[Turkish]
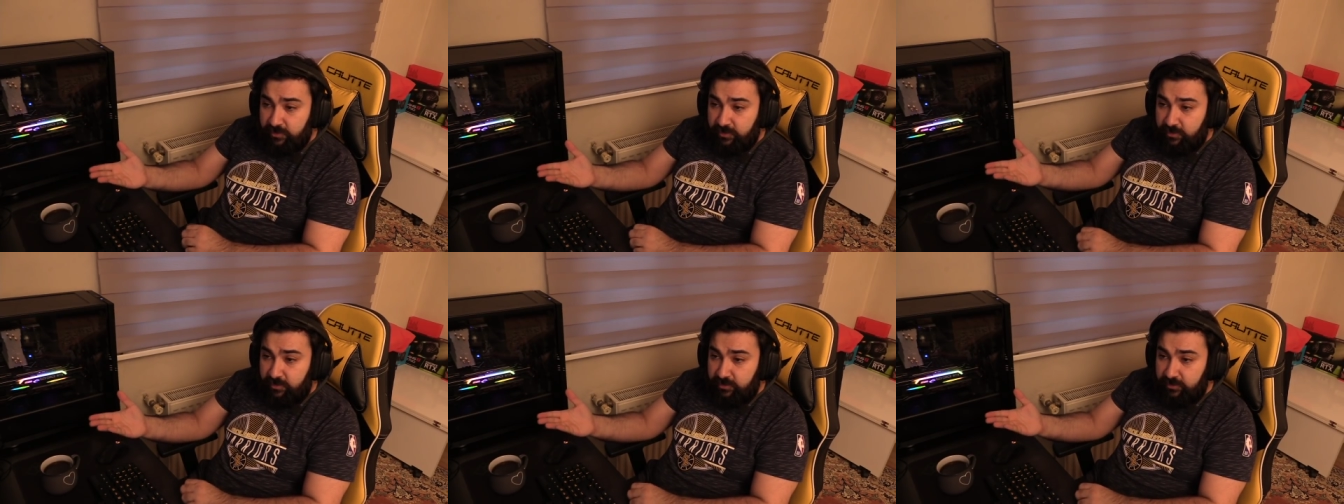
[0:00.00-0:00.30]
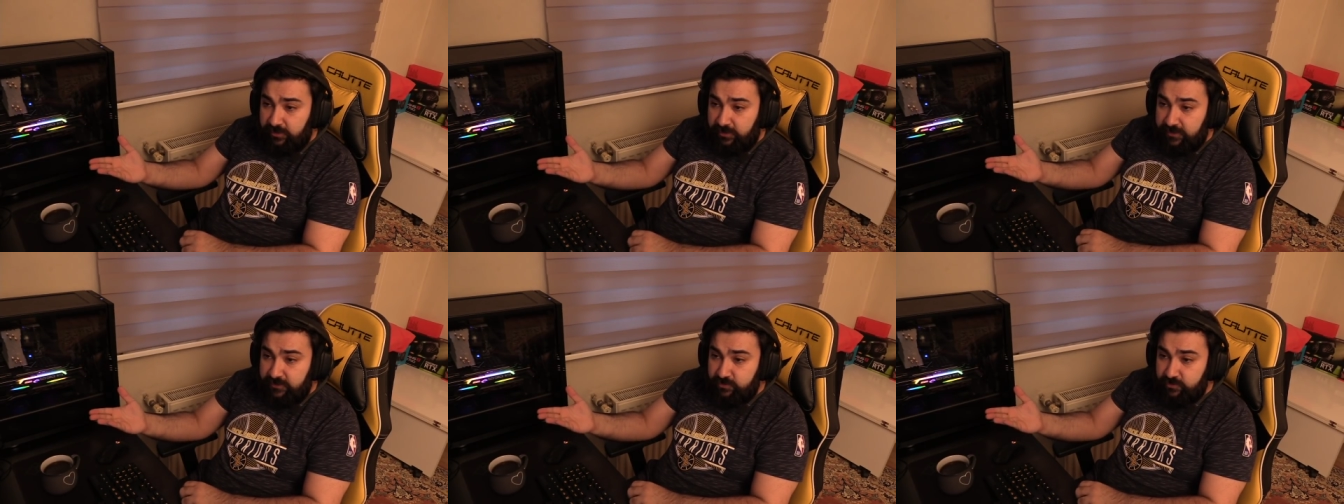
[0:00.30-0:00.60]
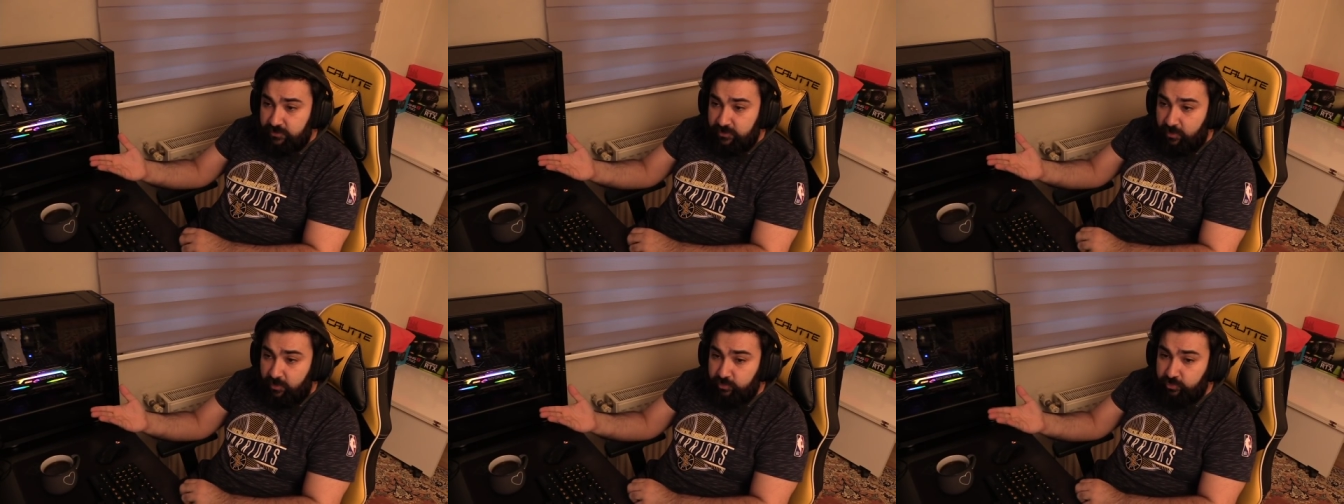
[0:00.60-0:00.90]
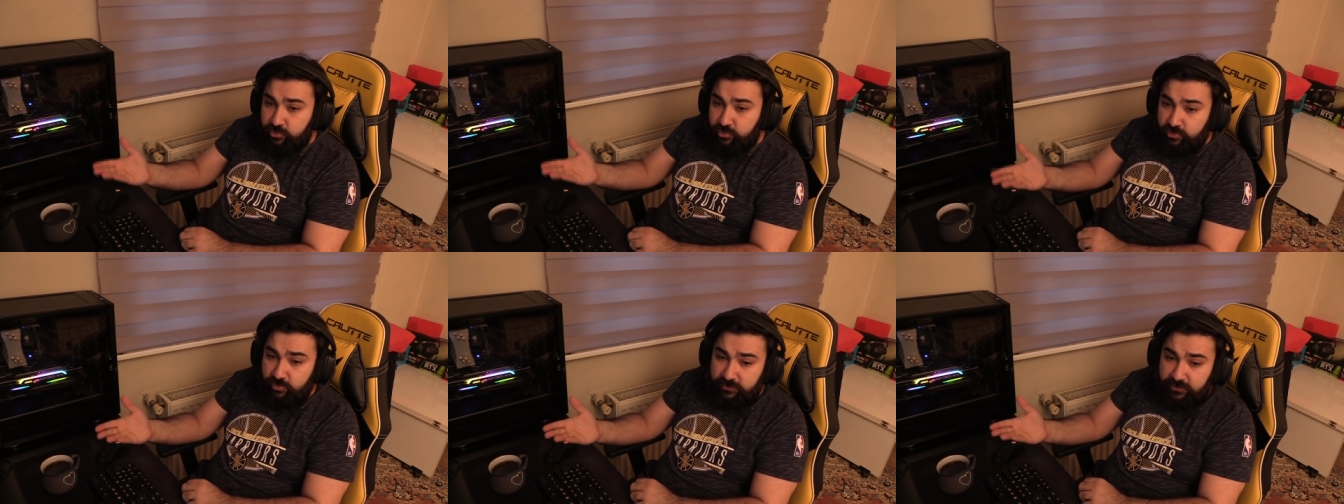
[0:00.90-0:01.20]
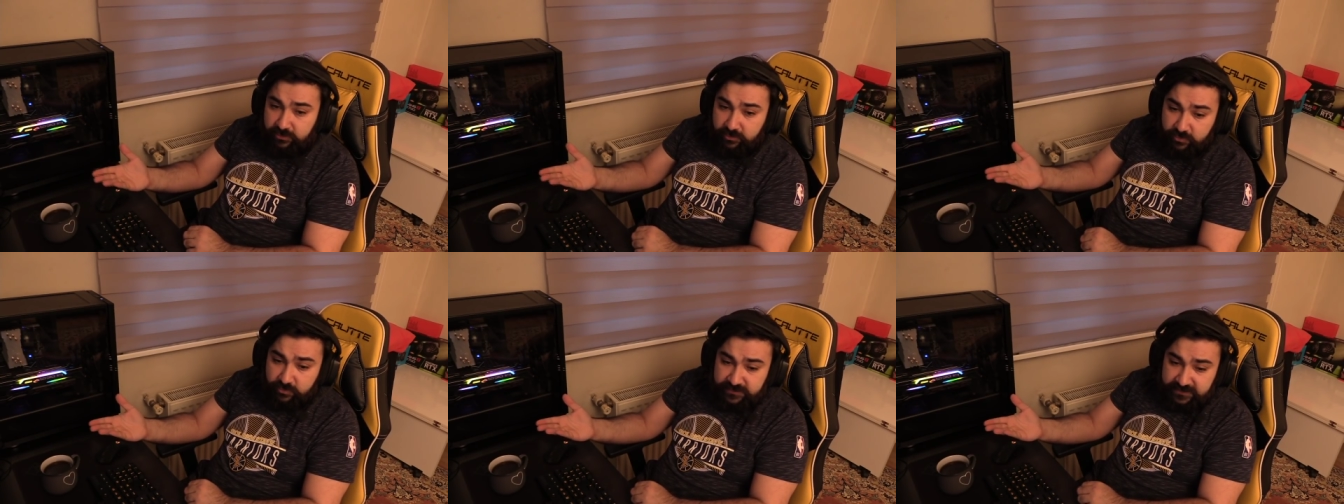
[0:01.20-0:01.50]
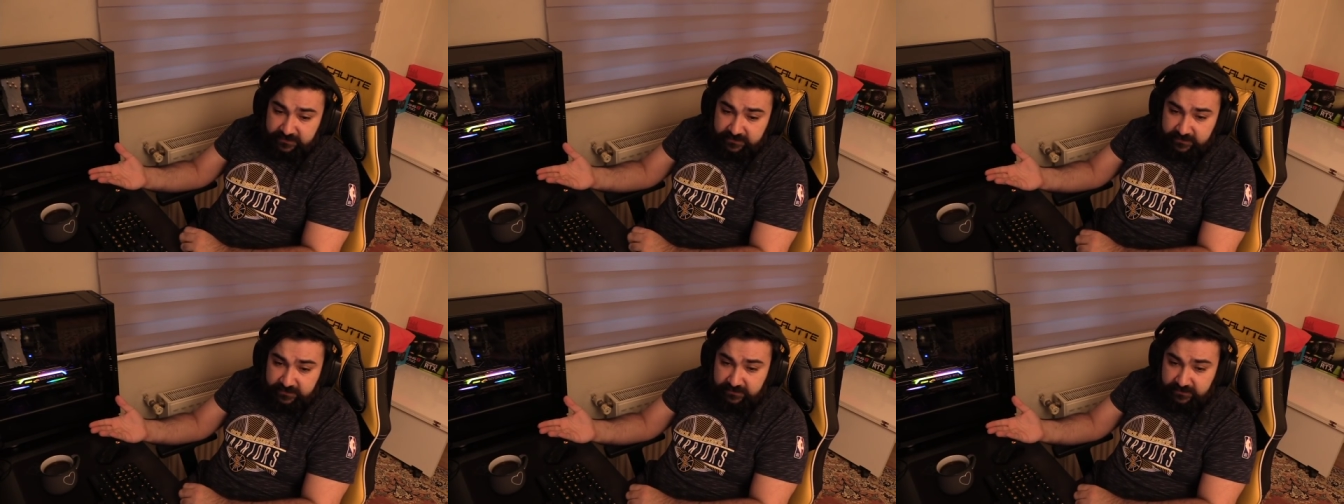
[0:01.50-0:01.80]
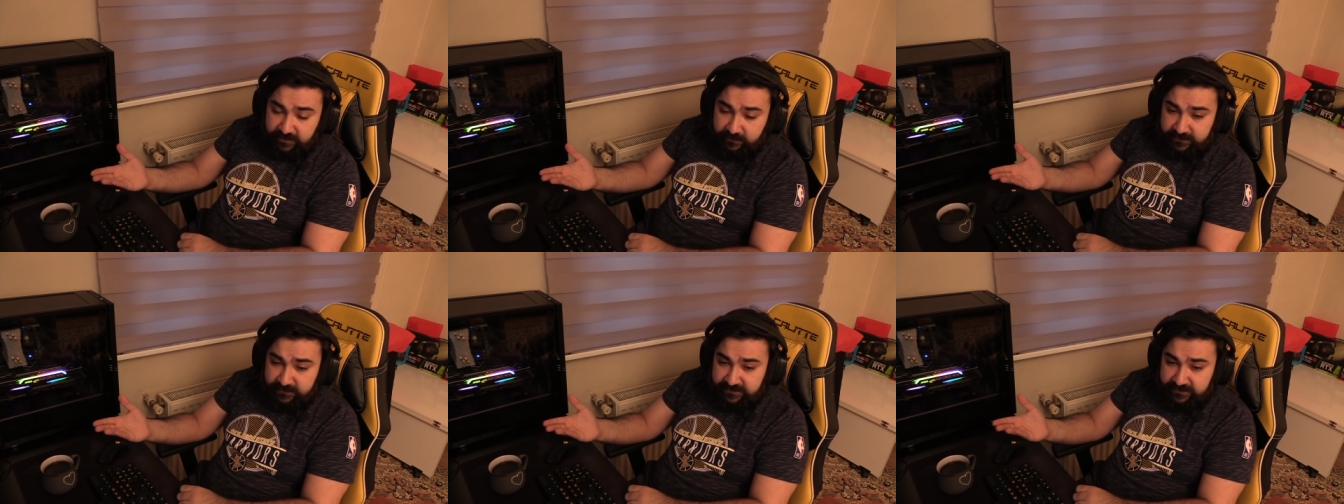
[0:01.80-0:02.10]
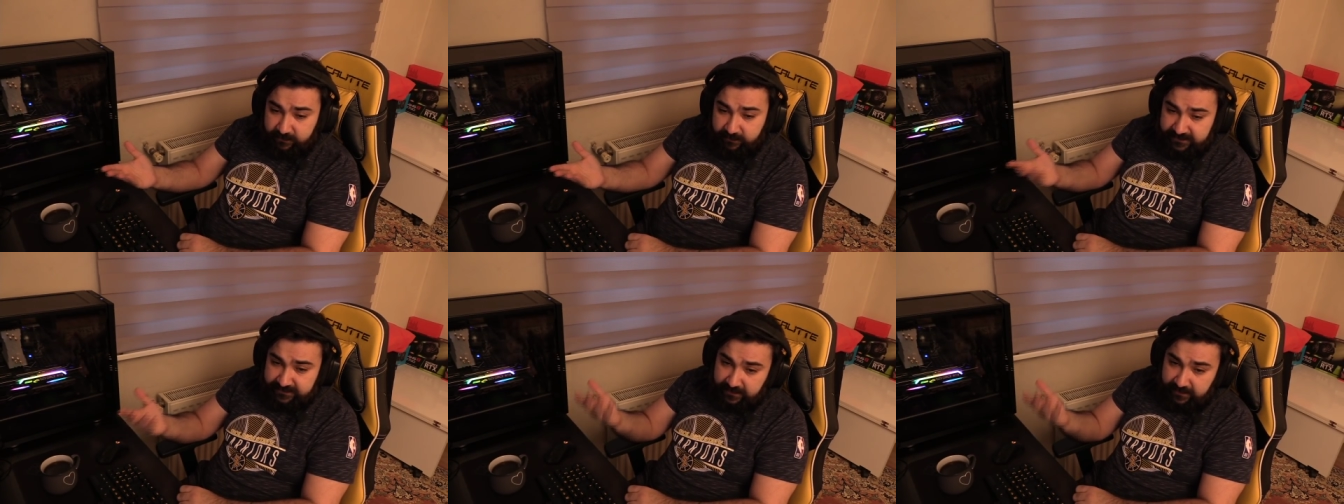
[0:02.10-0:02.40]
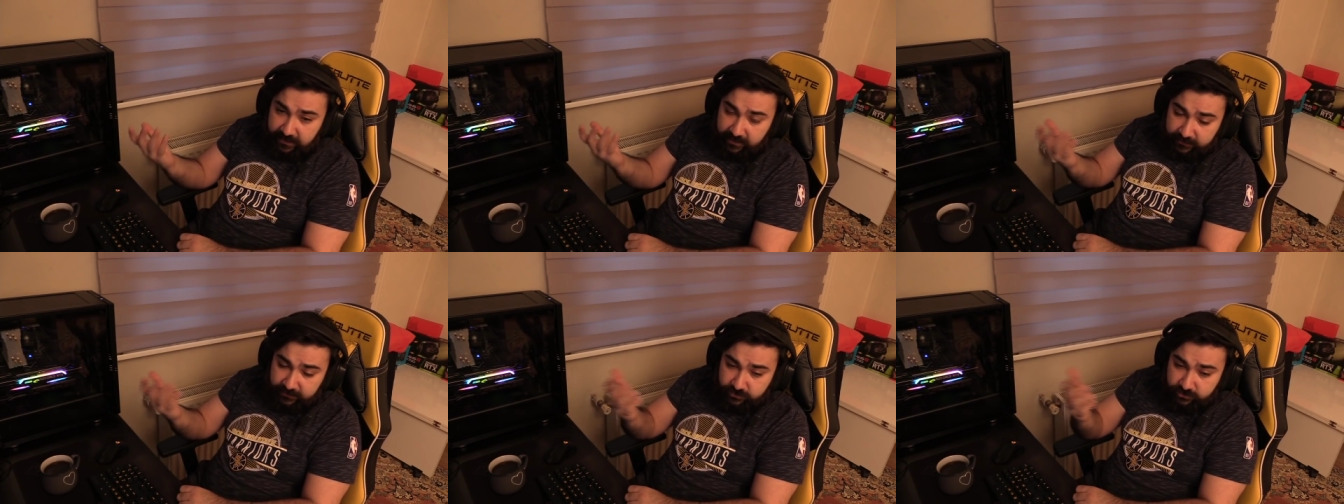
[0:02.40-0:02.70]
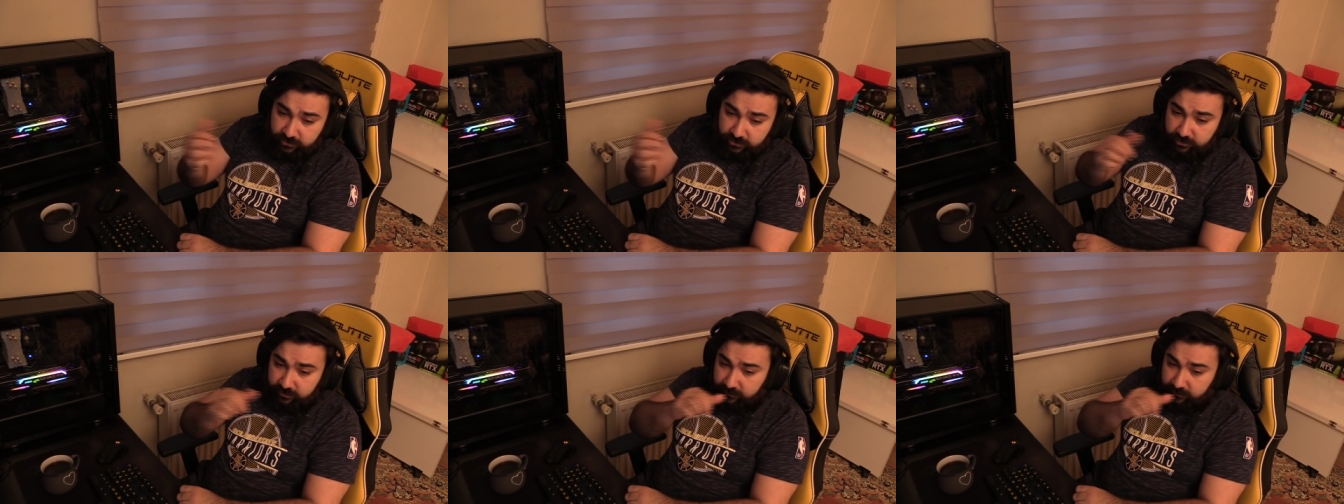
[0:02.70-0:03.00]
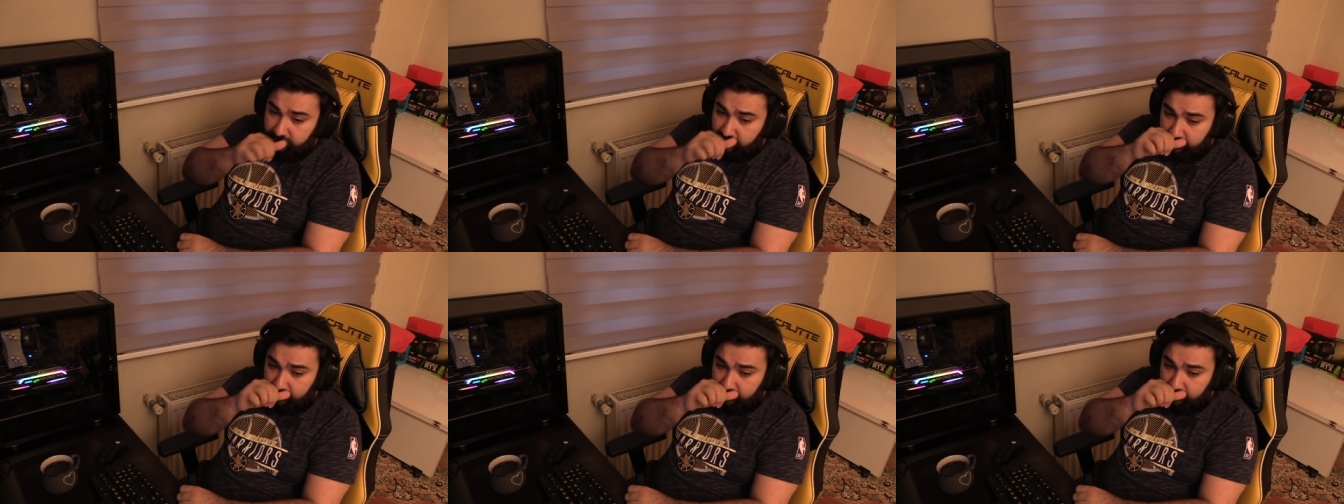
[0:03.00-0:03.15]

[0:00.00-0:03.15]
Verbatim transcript: Ondan sonra 30.90 dedi adam size mesela atıyorum.